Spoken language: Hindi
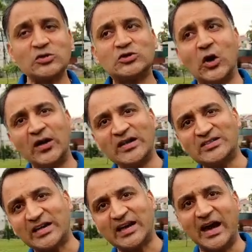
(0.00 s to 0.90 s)
चोरी
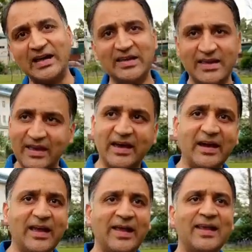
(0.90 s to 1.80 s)
चक्कारी ये
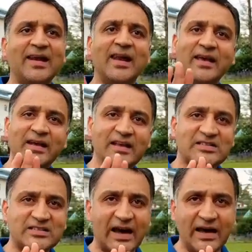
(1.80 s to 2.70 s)
करे लेकिन
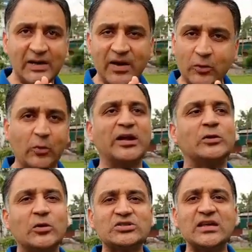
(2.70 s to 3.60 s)
इसका इनमें कोई
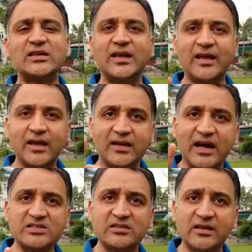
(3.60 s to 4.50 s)
दोष नहीं ये
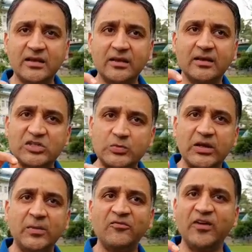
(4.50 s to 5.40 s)
राजनीति
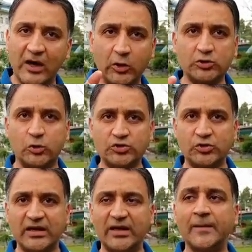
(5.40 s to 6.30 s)
कश्मीर में फेल हो
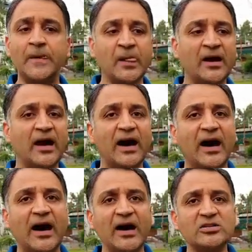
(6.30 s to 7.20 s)
चुकी है
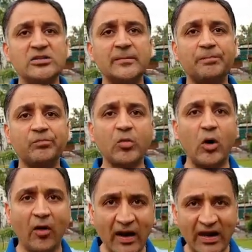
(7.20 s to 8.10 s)
आज
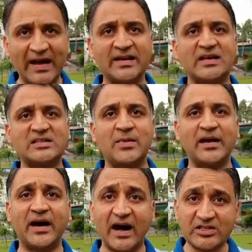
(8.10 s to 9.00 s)
ऑनलाइन का
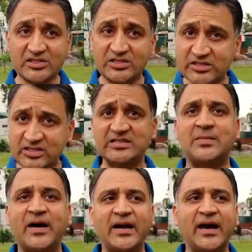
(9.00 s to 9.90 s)
ज़माना आज डिजिटल
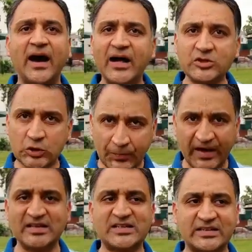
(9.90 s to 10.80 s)
ज़माना आज छुप
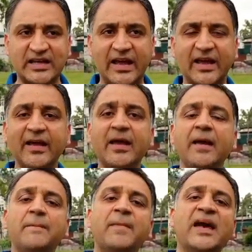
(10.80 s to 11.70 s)
नहीं सकता है
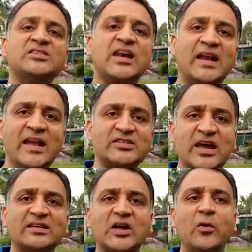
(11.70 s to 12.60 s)
मैं चैलेंज
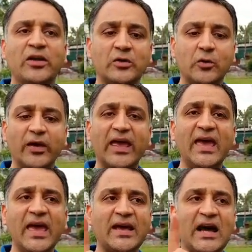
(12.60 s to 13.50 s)
करता हूं इनको
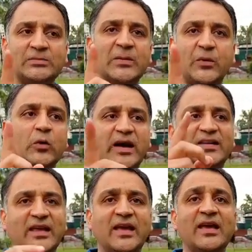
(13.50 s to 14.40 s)
एक आदमी प्रूव कर
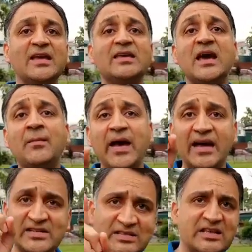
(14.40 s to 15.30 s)
दे कि हम
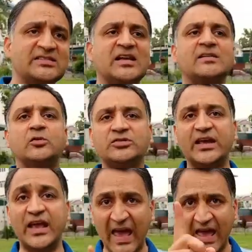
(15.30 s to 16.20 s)
एजेंट्स के साथ उठते
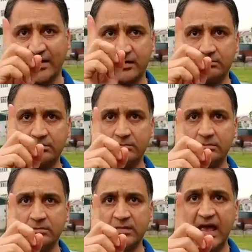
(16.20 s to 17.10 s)
हैं एक
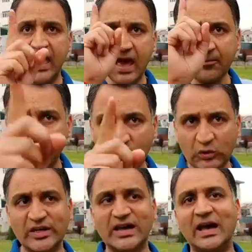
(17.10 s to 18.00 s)
एक
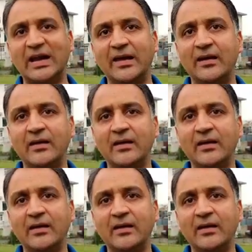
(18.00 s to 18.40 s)
फ़ोटो दिखा ले